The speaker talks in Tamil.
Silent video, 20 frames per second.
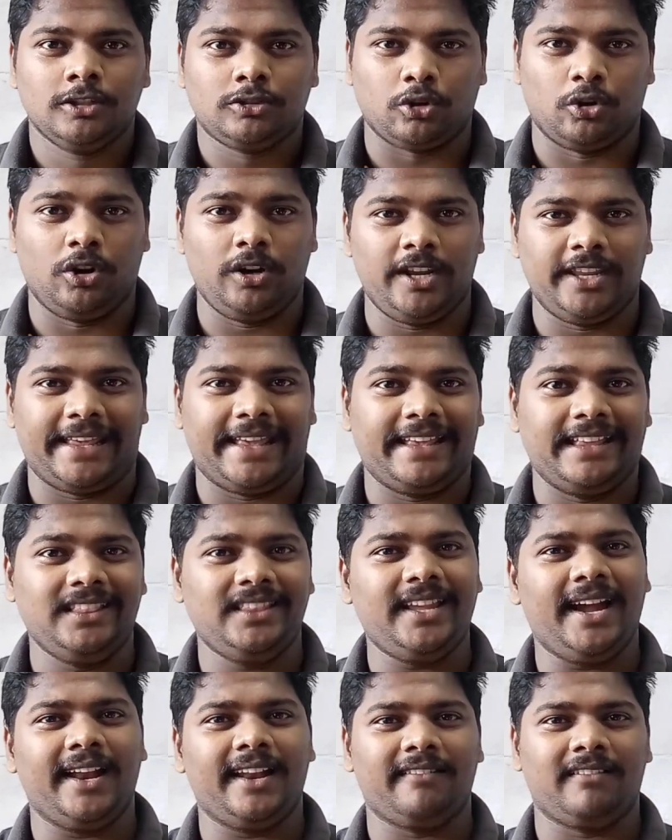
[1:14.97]
ஸோ நீங்கள்
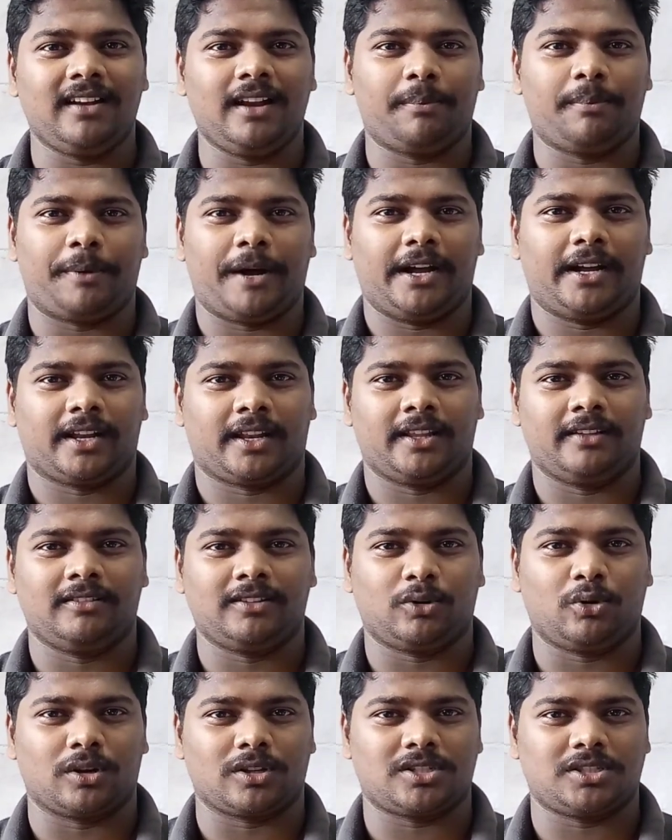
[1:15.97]
இந்தியா லெவலில் பார்க்குற
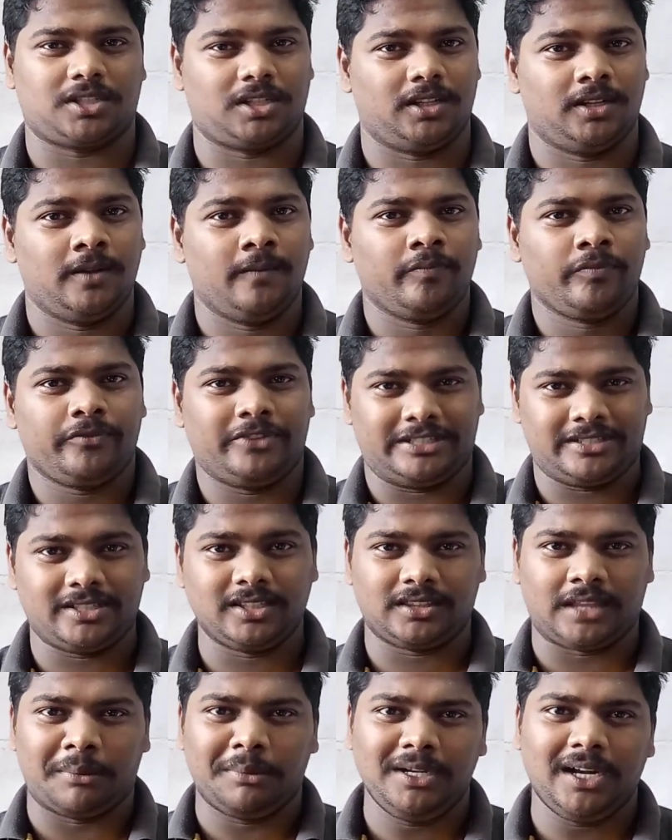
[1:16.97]
லெவல் குறைச்சிட்டு
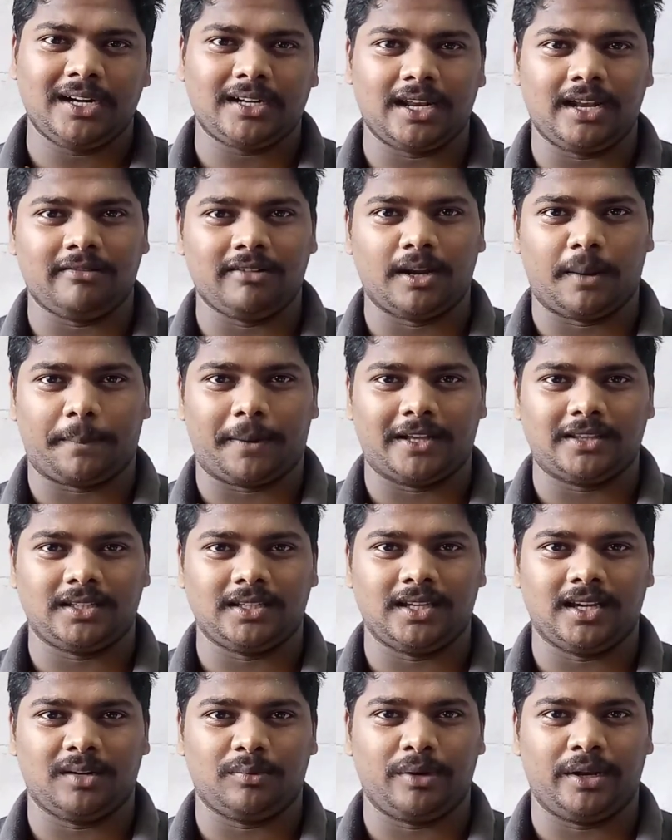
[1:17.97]
ஃபஸ்ட்டு தமிழ்நாட்டு லெவலில்
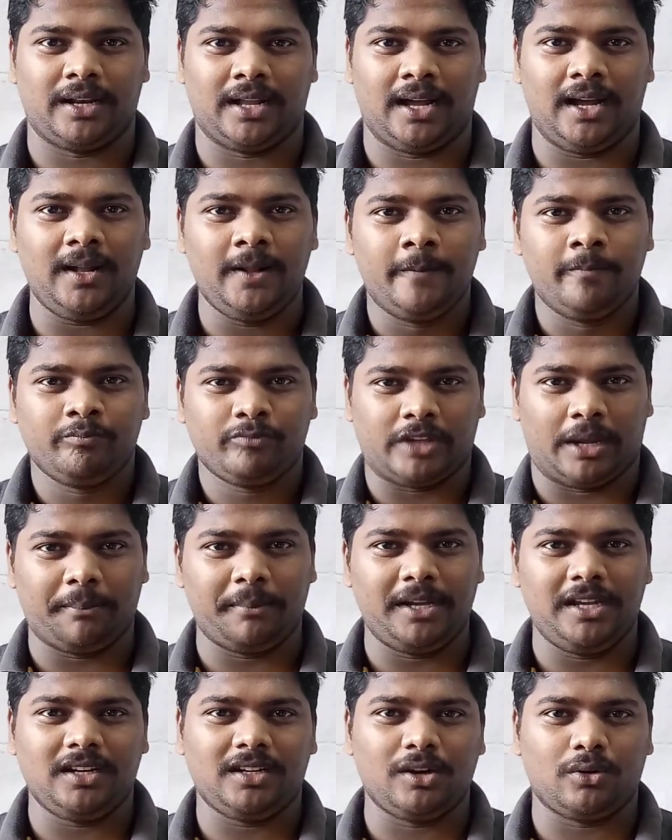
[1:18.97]
பார்த்தீங்க அப்படின்னா
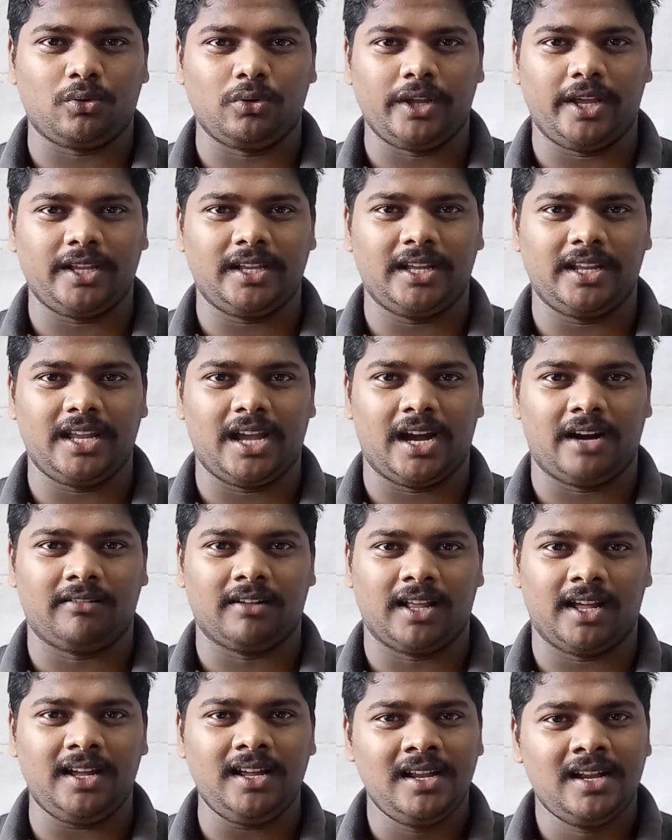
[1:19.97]
நம்ம இருக்கக்கூடிய
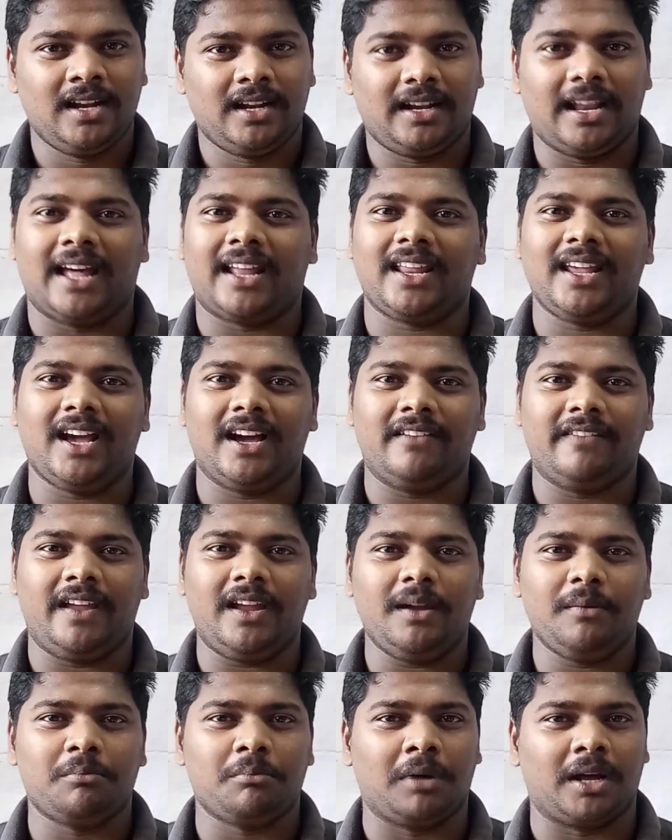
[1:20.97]
ஏரியாவில்
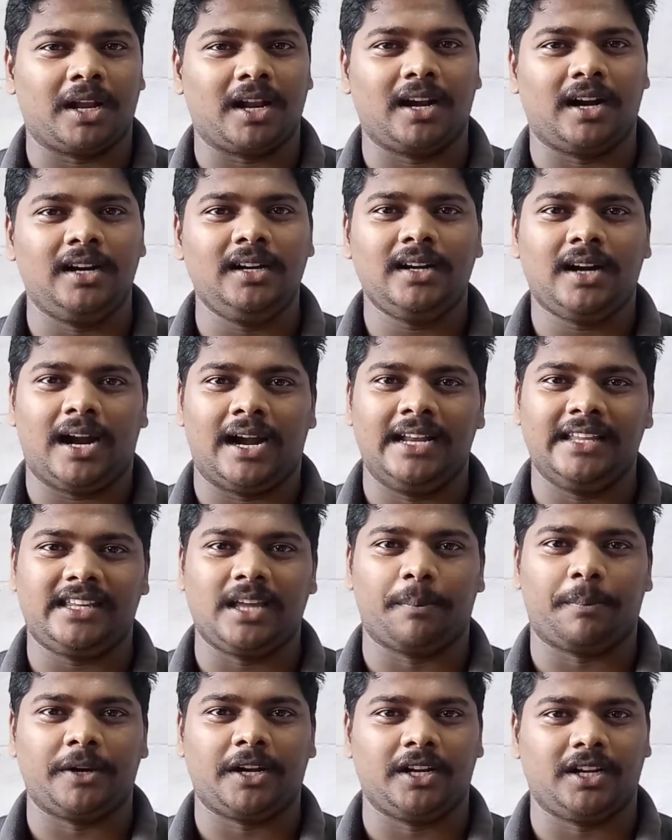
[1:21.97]
நிறையாவே மரங்கள்
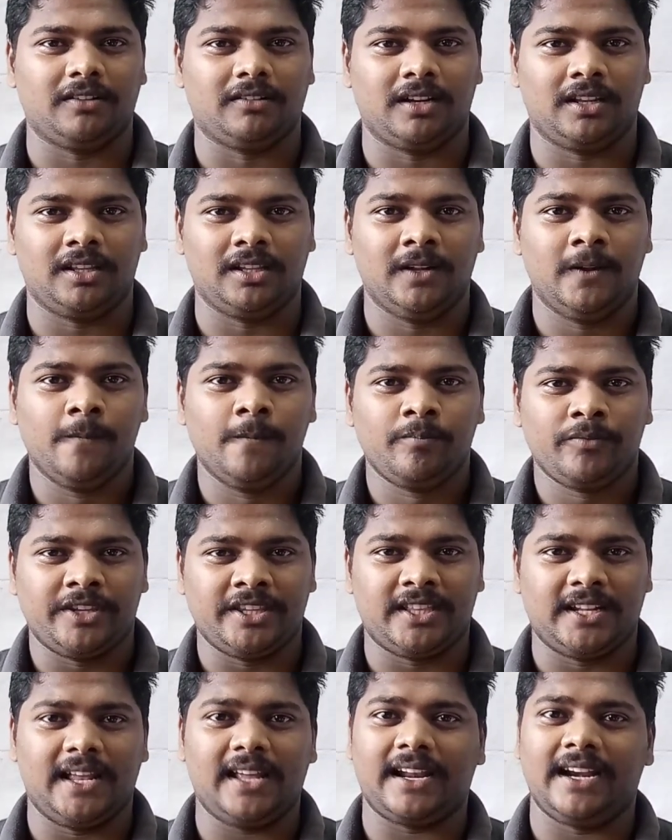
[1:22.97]
அழிக்கப்பட்டுட்டு வருது
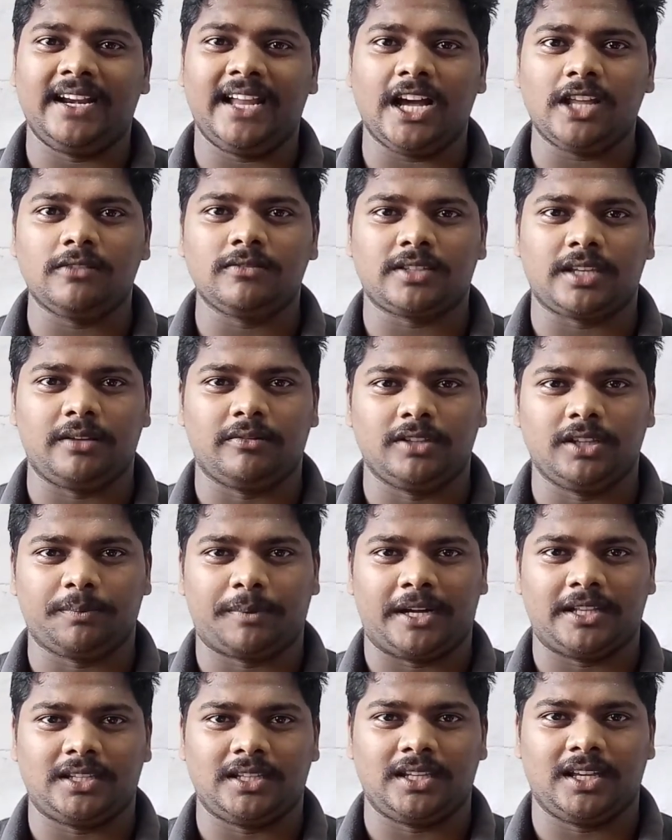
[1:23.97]
இதில் ரெண்டாவது விஷயம் வந்து
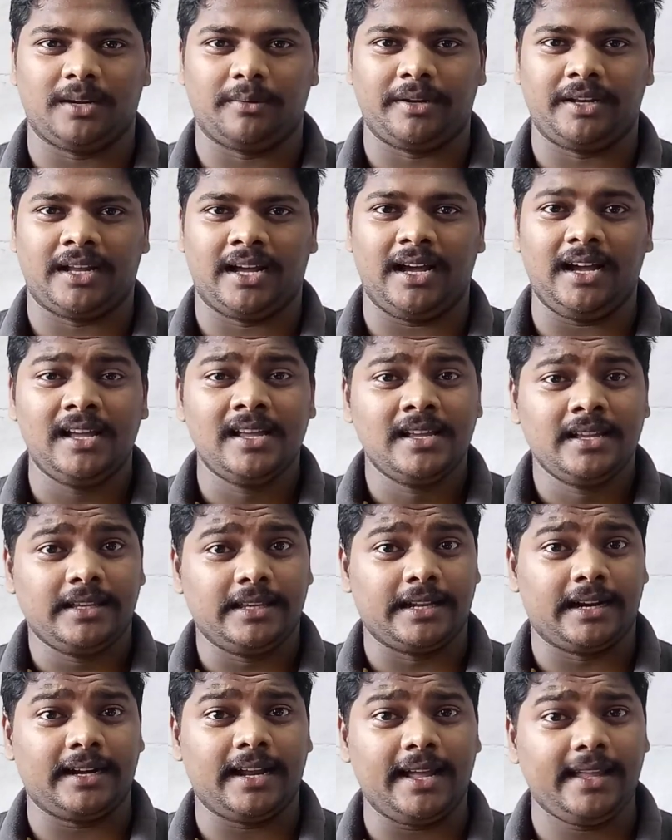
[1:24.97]
பார்த்தீங்க அப்படின்னா
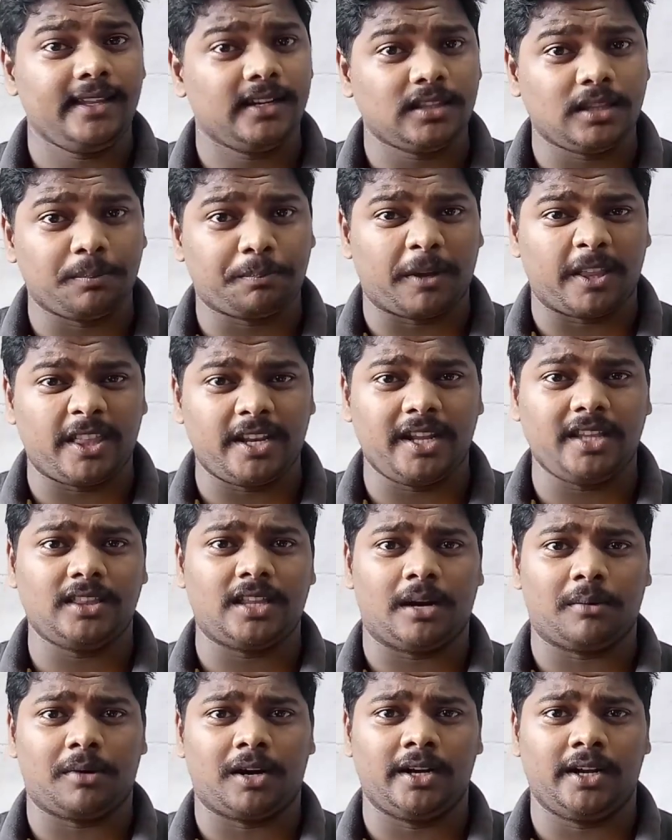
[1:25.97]
இரண்டாயிரத்தி
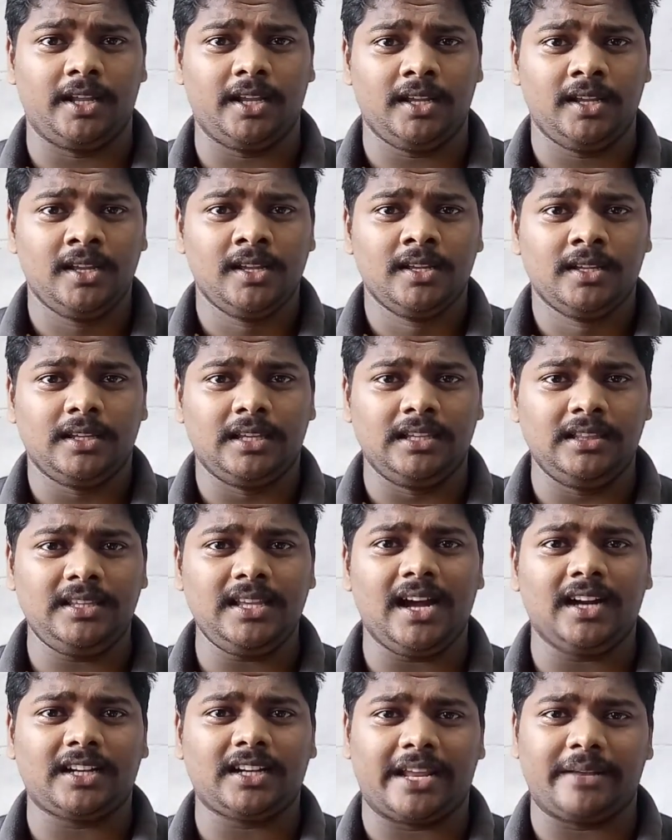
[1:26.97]
பதினைந்தாம் ஆண்டு
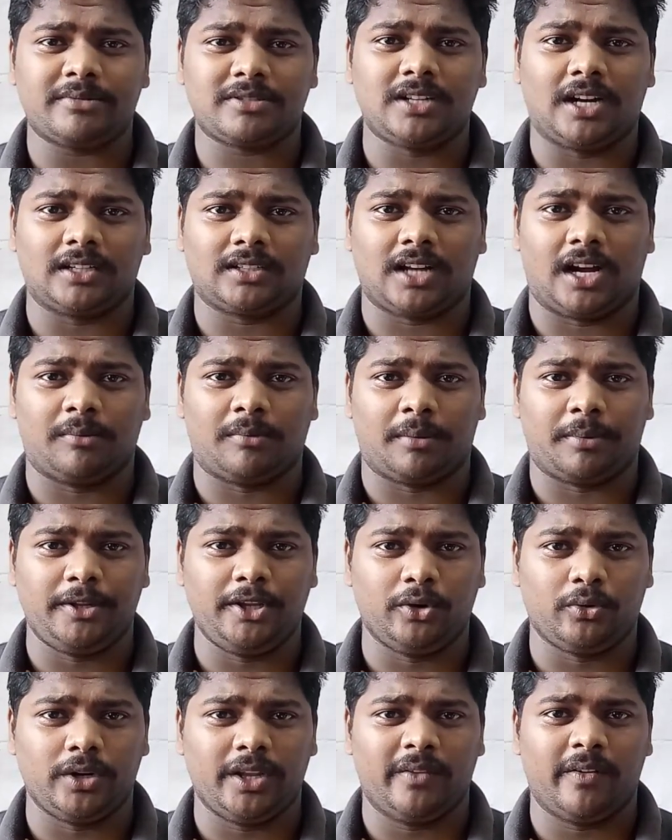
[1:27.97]
இந்தியா டைம்ஸ் டாட் காம்
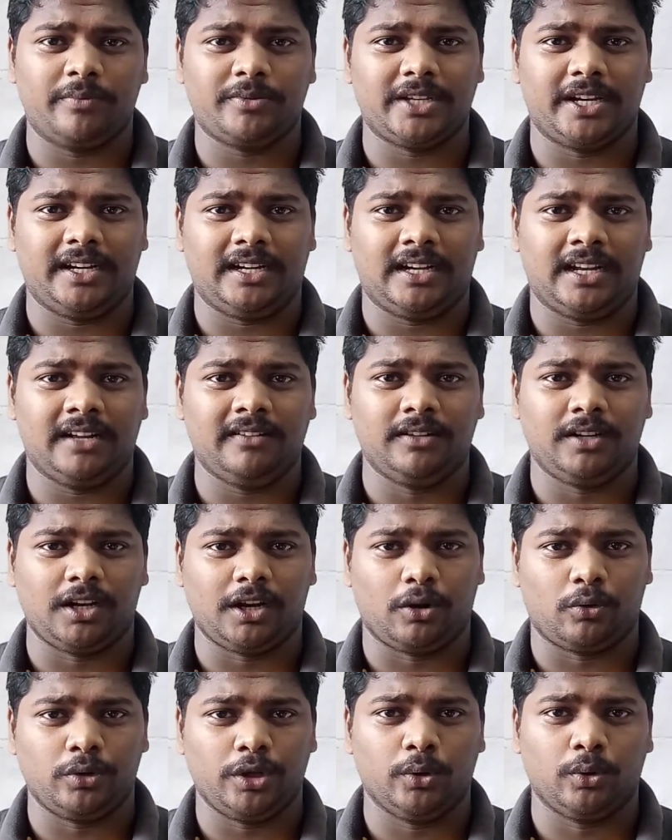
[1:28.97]
அப்படிங்கக்கூடிய வெப்சைட்டில்
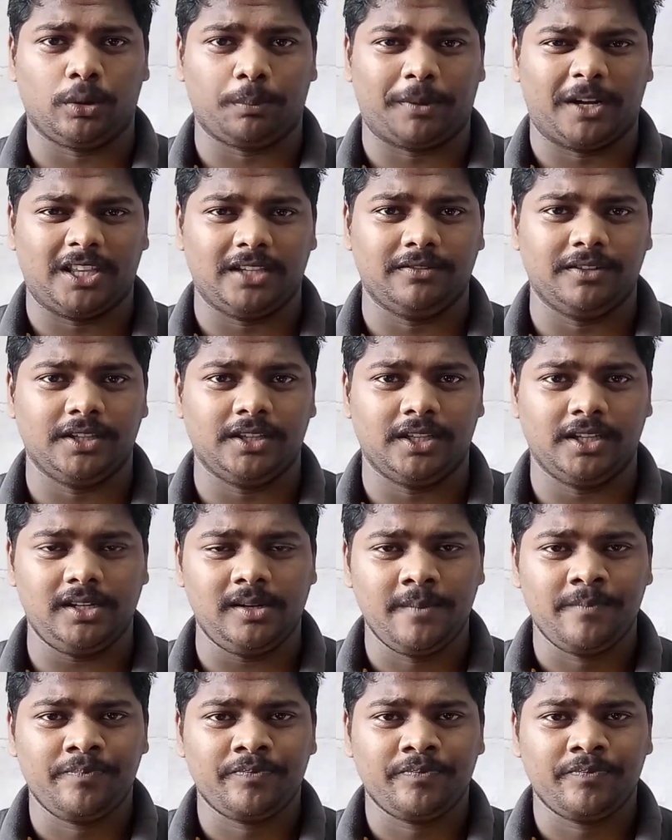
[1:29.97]
விட்டுருக்கக்கூடிய ஒரு பதிவு இது